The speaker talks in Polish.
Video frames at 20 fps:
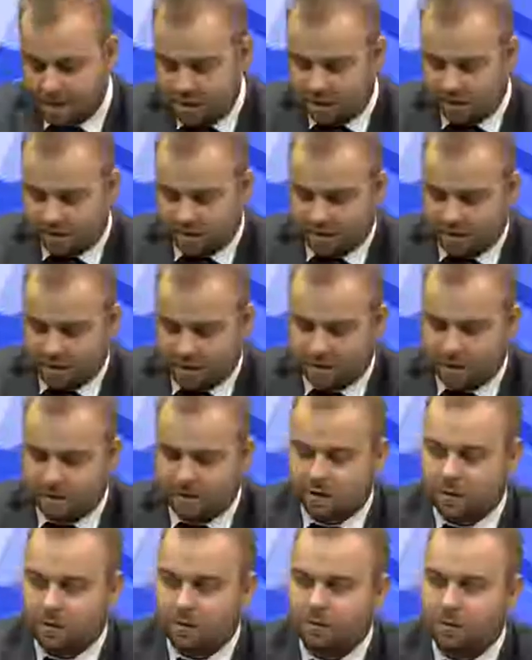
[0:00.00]
zostaje na
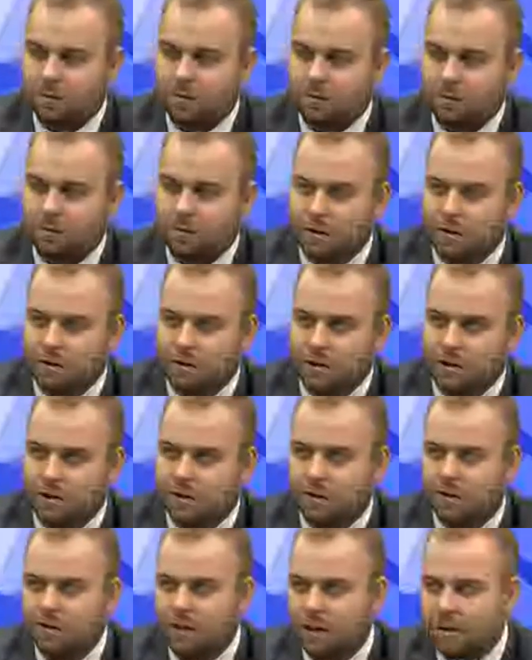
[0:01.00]
stanowisku, to będzie
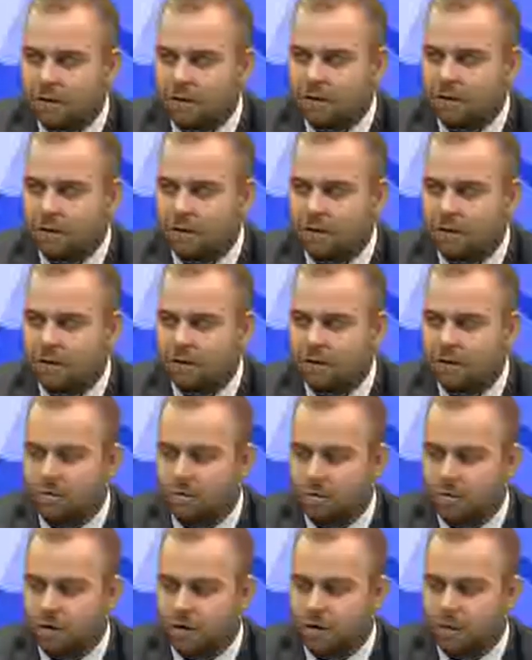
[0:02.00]
dalsze
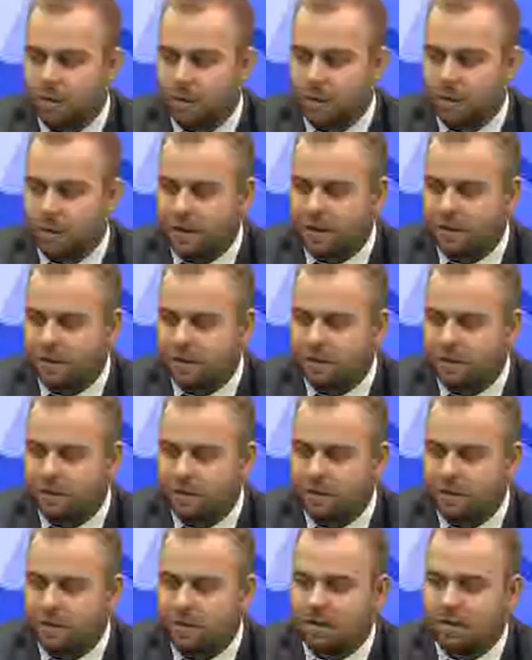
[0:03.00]
trwonienie pieniędzy i
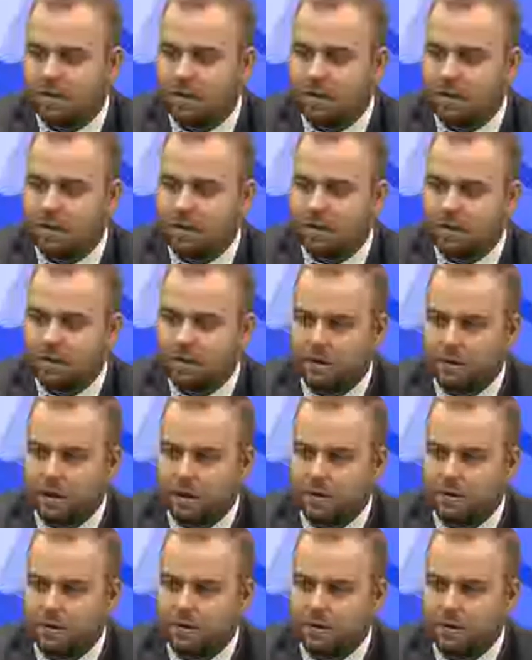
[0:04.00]
wydawanie ich na
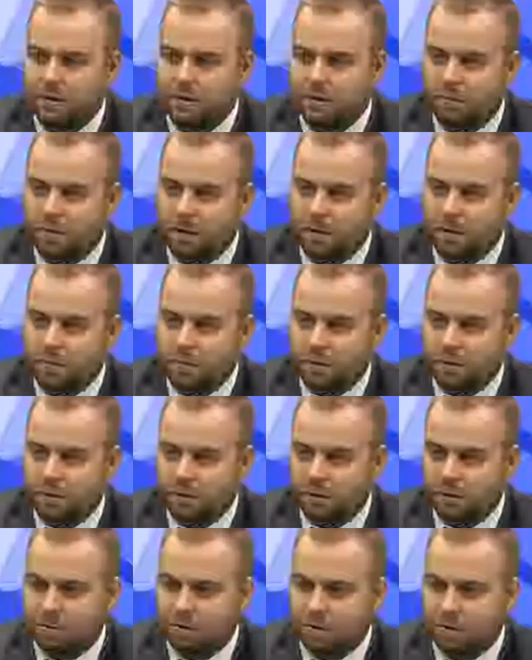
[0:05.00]
lotnisko w
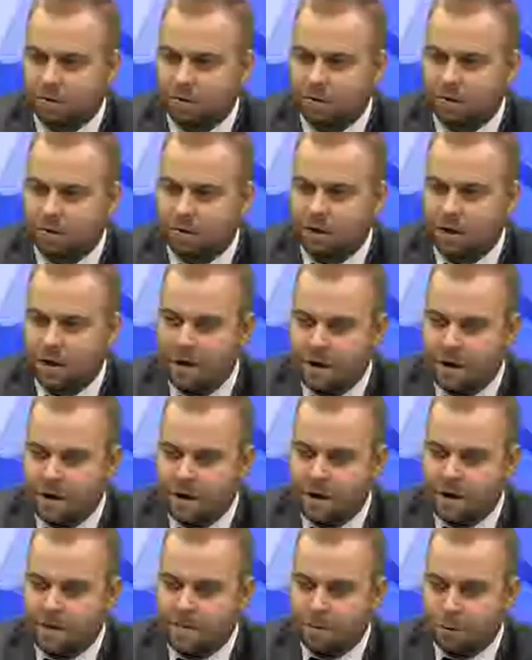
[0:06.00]
Babimoście, które stoi
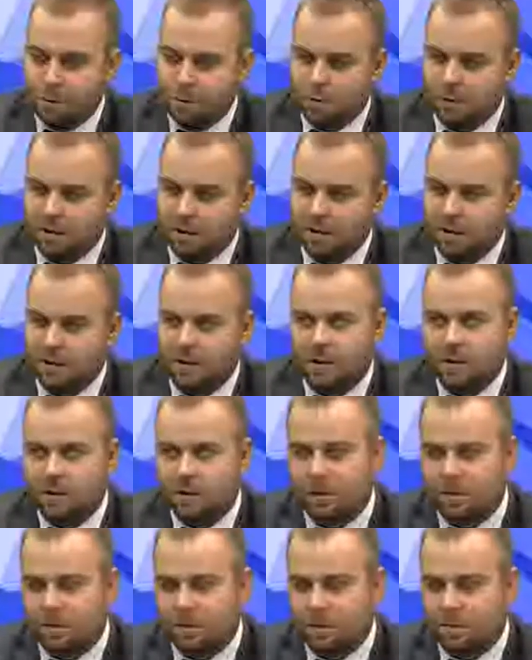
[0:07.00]
puste i na
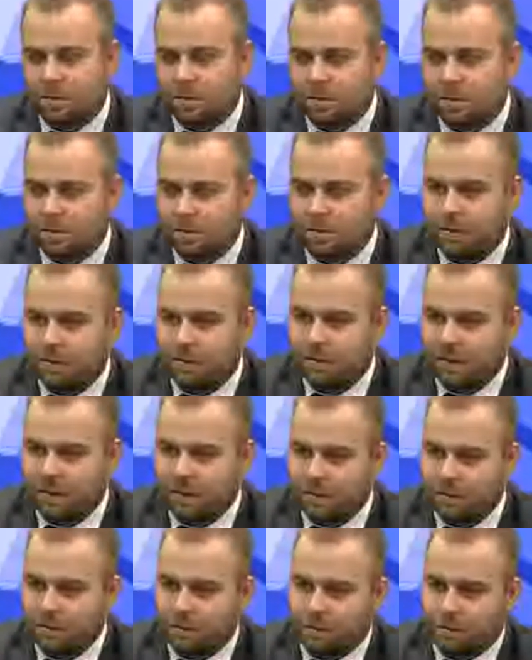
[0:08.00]
szerokopasmowy
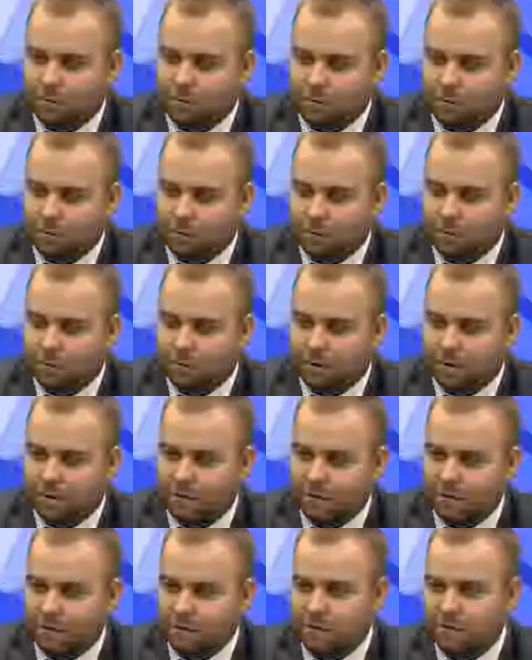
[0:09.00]
internet, do, do, którego
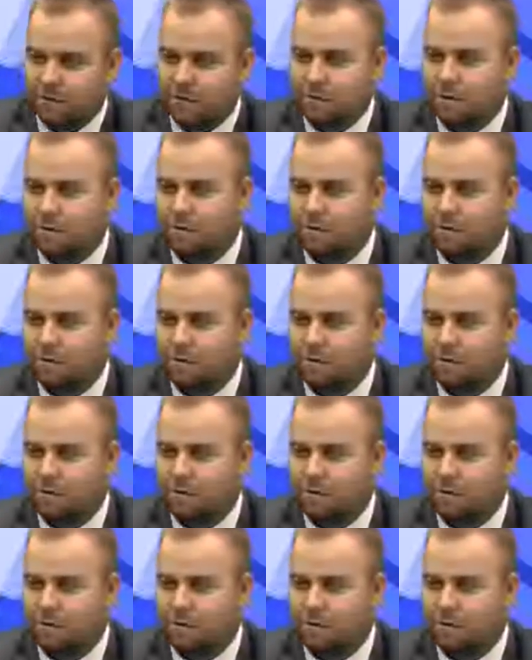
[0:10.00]
nikt nie chce się